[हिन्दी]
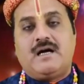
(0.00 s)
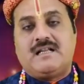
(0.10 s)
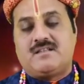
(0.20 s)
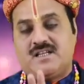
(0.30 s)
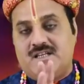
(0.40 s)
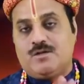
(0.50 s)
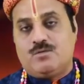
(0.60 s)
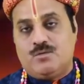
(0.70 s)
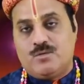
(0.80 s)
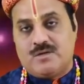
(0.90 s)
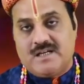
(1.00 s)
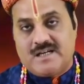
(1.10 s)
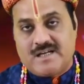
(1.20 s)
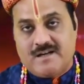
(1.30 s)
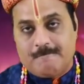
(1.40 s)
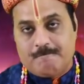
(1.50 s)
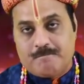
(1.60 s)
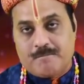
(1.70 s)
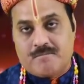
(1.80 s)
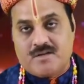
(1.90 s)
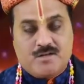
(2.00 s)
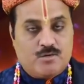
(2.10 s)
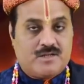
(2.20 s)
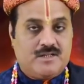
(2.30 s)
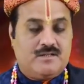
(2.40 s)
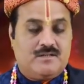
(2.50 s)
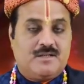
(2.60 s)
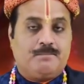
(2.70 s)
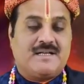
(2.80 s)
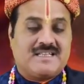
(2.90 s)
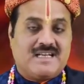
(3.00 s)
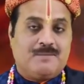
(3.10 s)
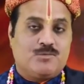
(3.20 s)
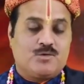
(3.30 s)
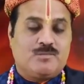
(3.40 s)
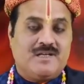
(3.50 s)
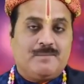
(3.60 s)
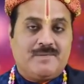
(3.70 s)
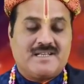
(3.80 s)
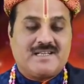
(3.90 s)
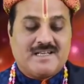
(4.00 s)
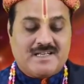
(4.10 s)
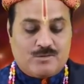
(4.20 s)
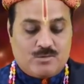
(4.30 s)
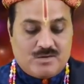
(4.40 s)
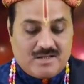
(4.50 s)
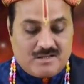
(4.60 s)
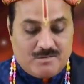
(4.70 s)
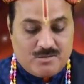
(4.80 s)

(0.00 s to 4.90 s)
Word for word: अत्यधिक होने लगा क्योंकि जब पटका पूछ में लपेट करके तो दर्द भी